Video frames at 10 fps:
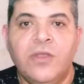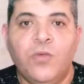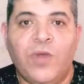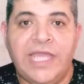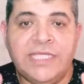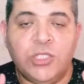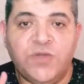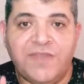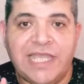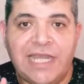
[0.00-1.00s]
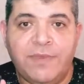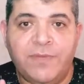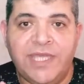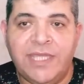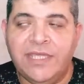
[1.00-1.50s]
وعايز تشوف الكلام ده
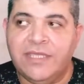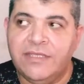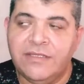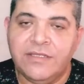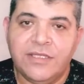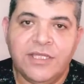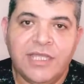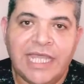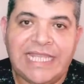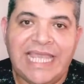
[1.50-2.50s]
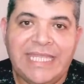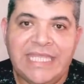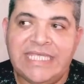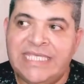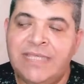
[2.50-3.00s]
بعينك هتلاقي
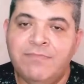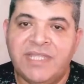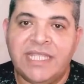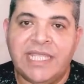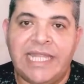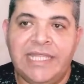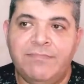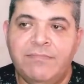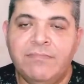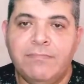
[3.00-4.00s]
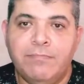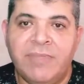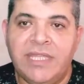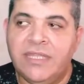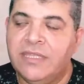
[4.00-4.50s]
الناس دي بتتكلم
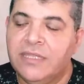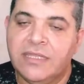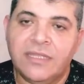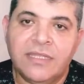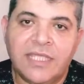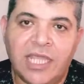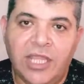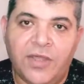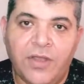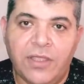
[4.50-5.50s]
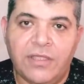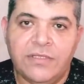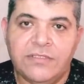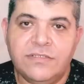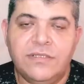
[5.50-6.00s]
من العراق
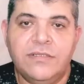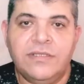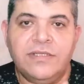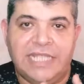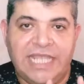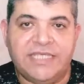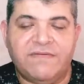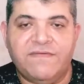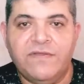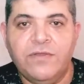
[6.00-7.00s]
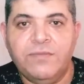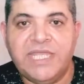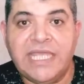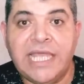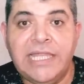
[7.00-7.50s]
للاسف
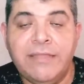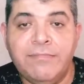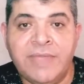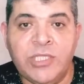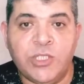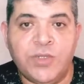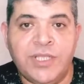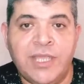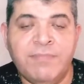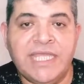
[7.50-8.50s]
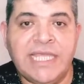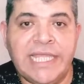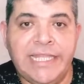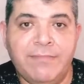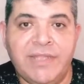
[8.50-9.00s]
بتتكلم من سوريا
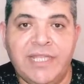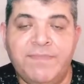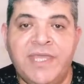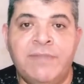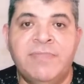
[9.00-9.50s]
بتتكلم من لبنان